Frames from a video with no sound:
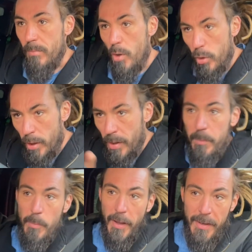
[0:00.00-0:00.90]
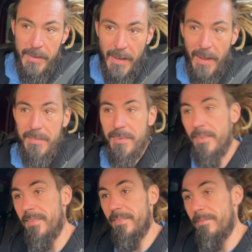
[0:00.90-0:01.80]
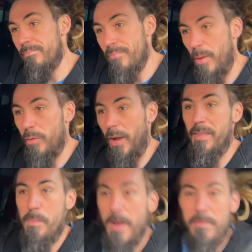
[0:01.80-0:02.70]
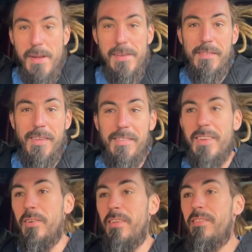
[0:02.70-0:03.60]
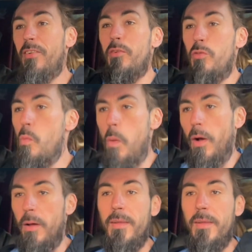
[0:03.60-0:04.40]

okay, habe ich mal kennengelernt, also ganz meine Welt ist das nicht und das ist doch super.